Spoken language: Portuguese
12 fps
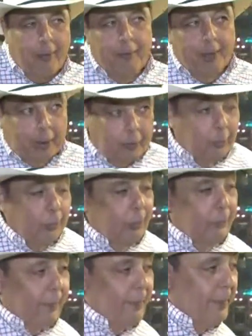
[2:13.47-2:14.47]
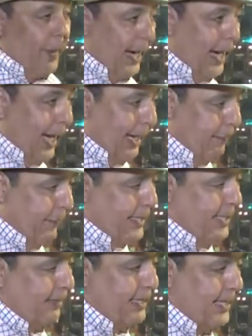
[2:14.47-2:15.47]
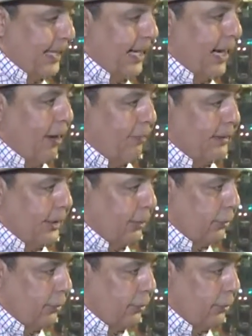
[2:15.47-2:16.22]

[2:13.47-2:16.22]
convidar todo mundo para vir para cá, que a festa vai ser legal, vai ser